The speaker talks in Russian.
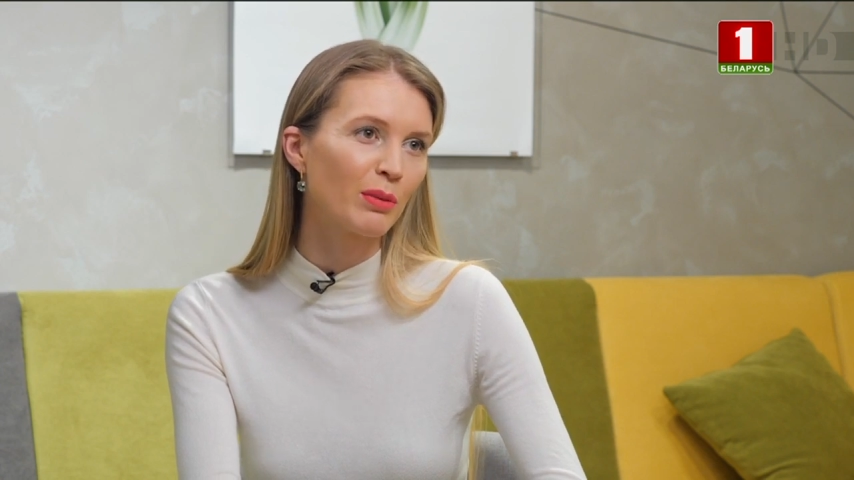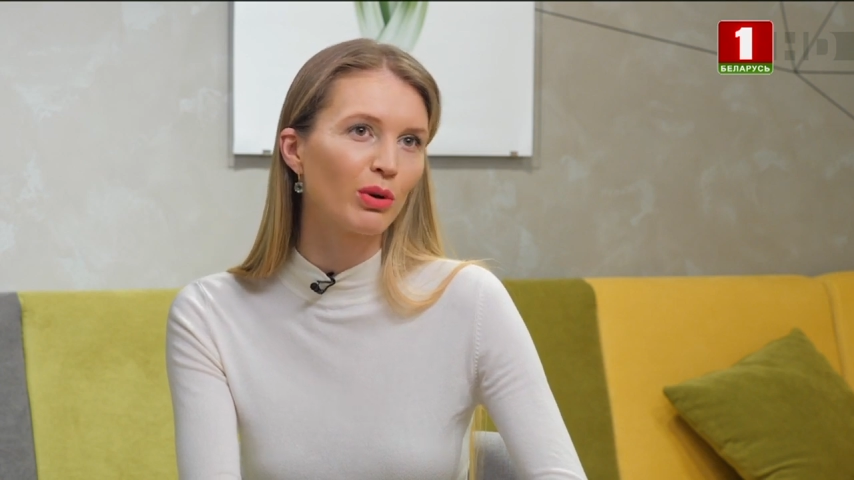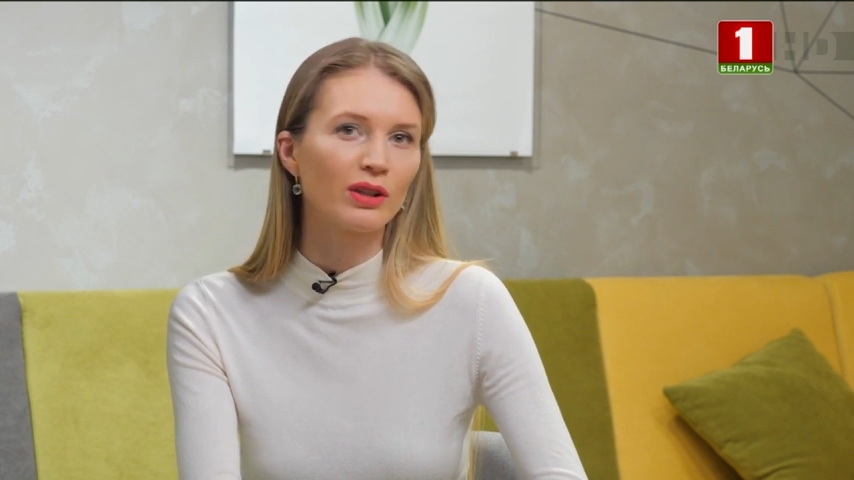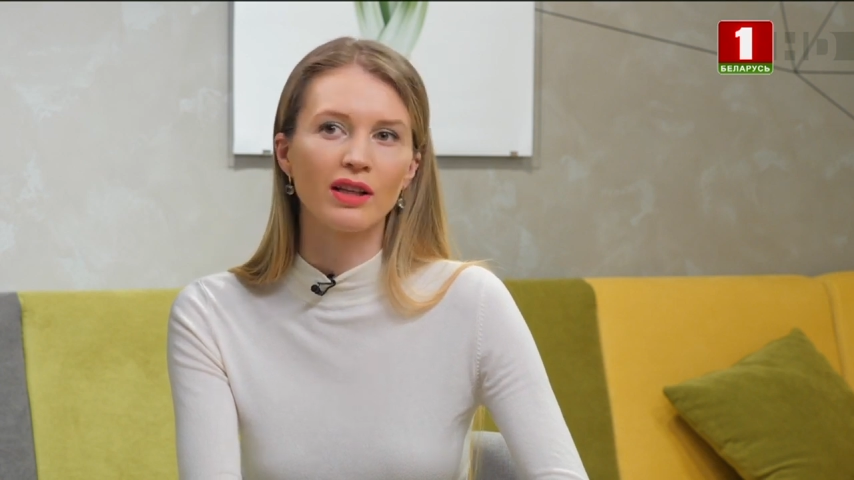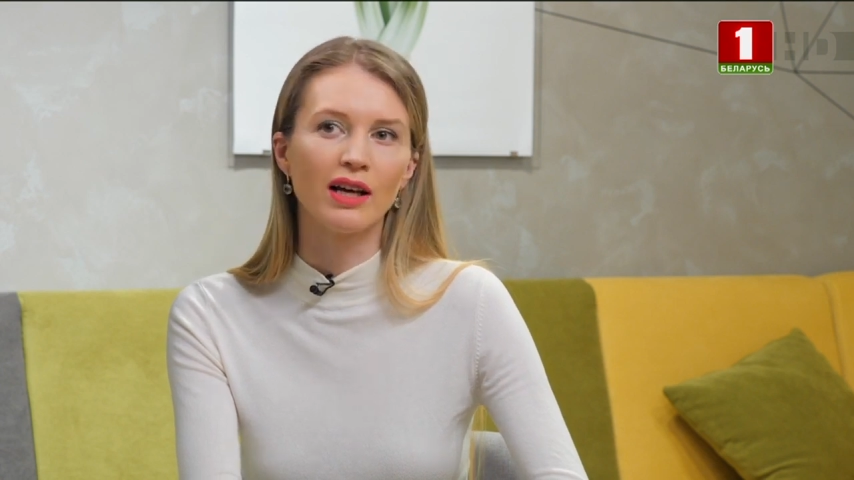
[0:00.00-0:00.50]

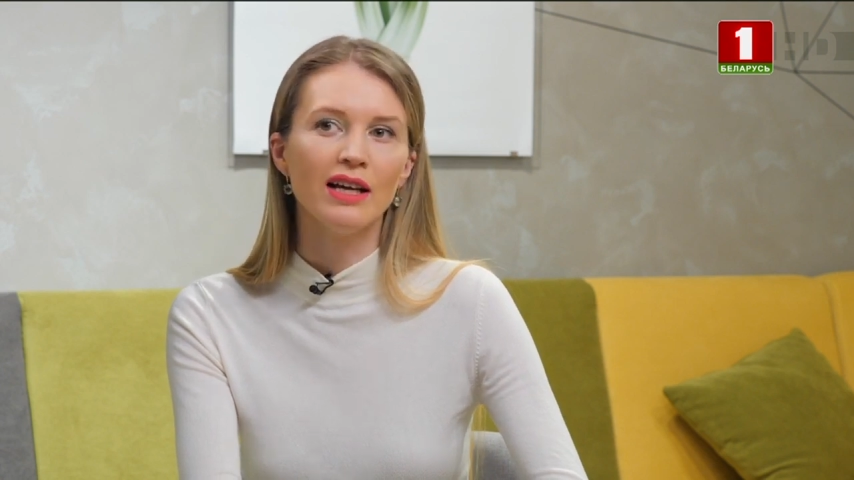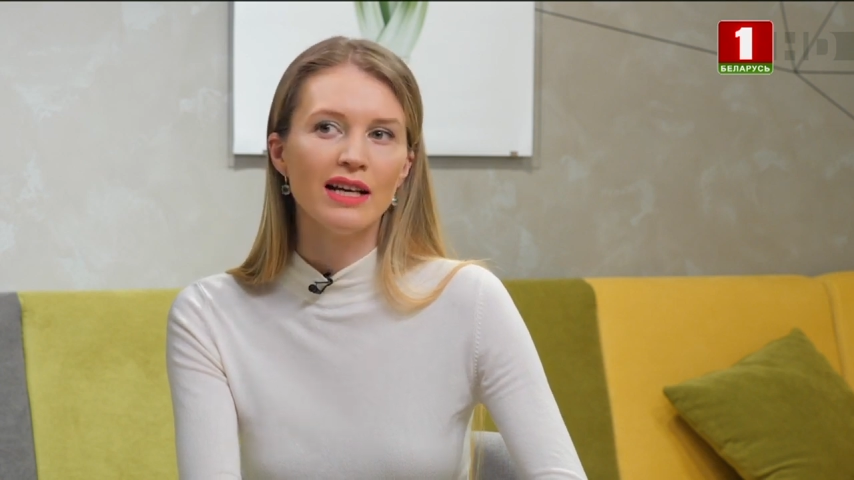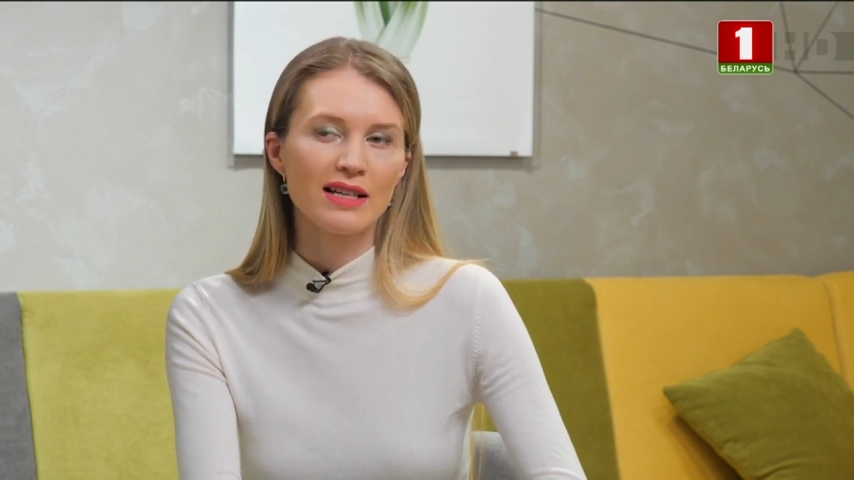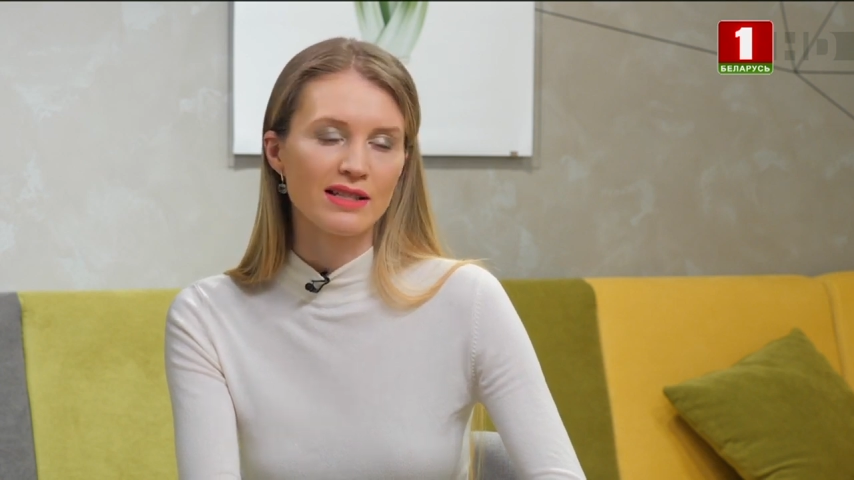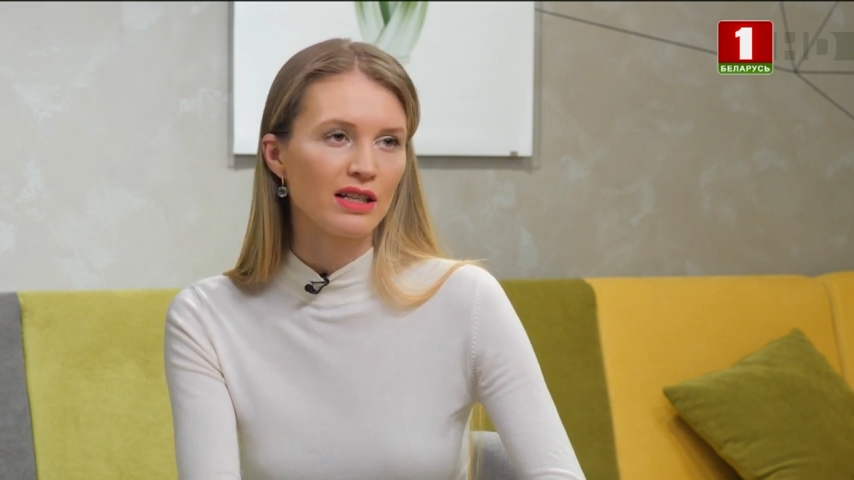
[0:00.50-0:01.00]
работала
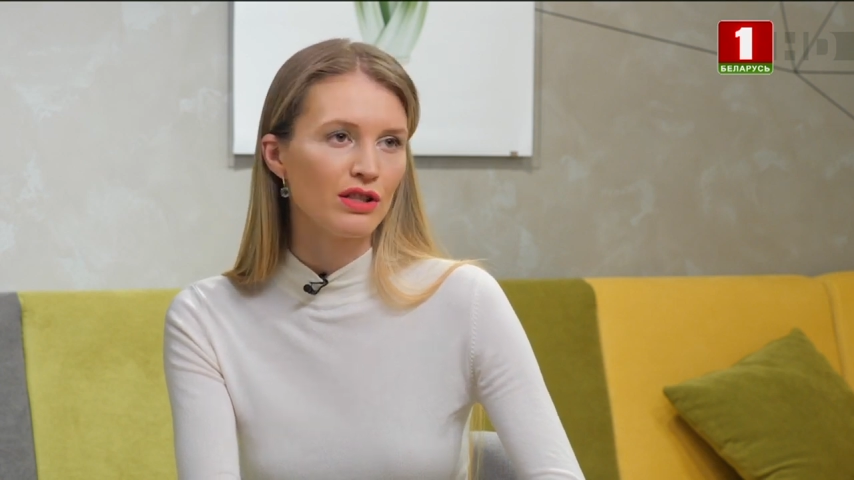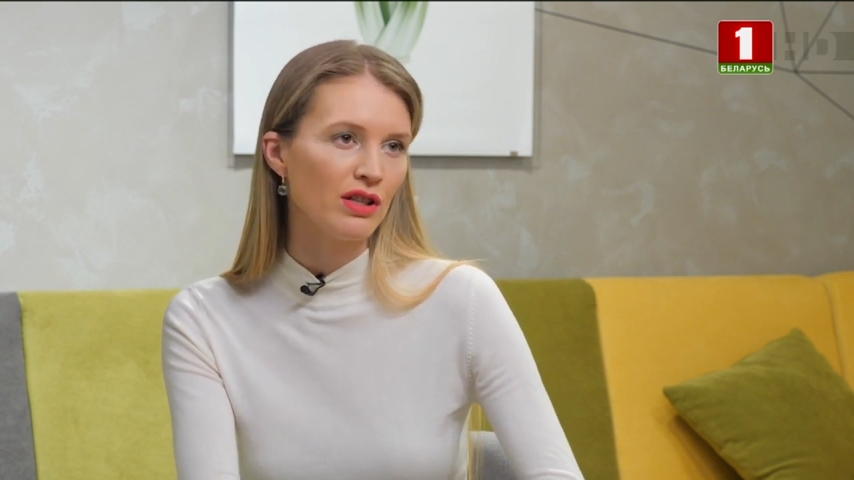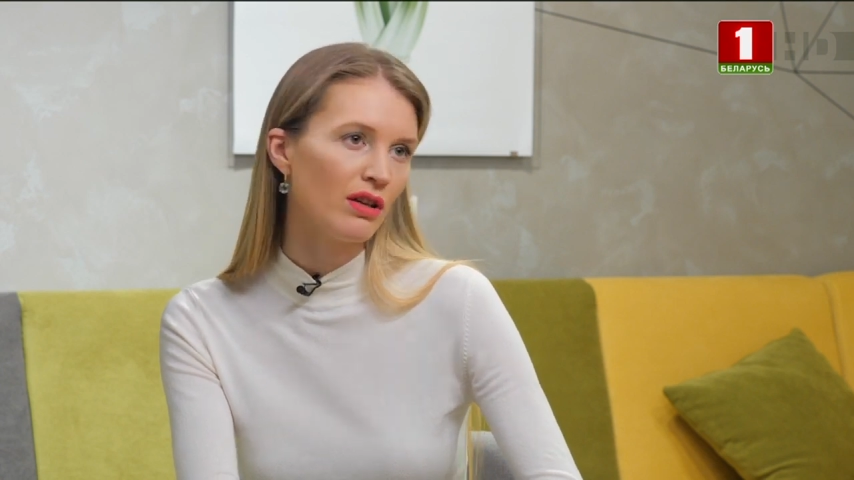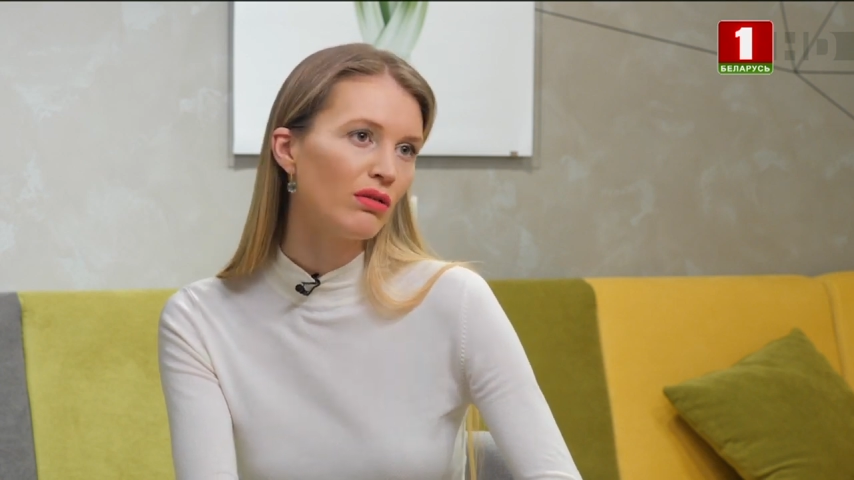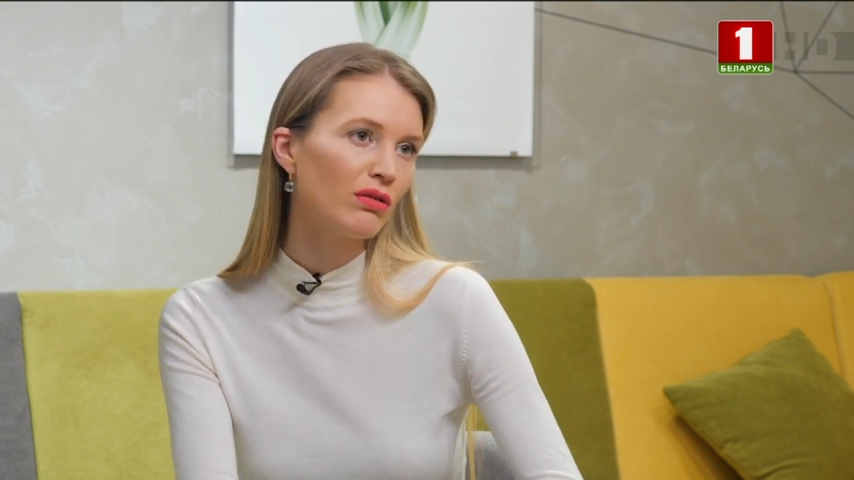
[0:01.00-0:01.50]
за
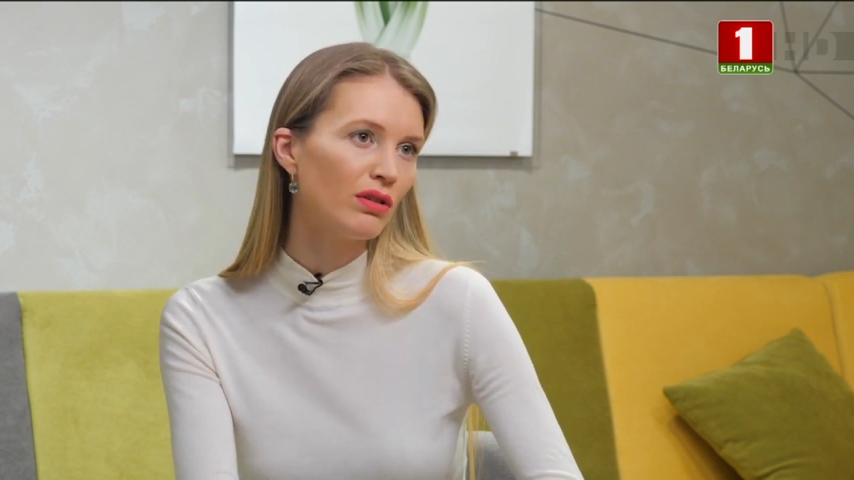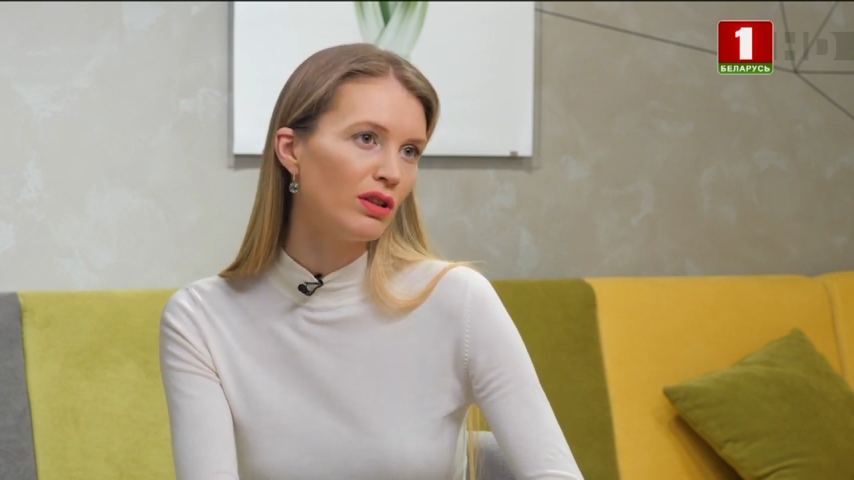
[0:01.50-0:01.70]
идею,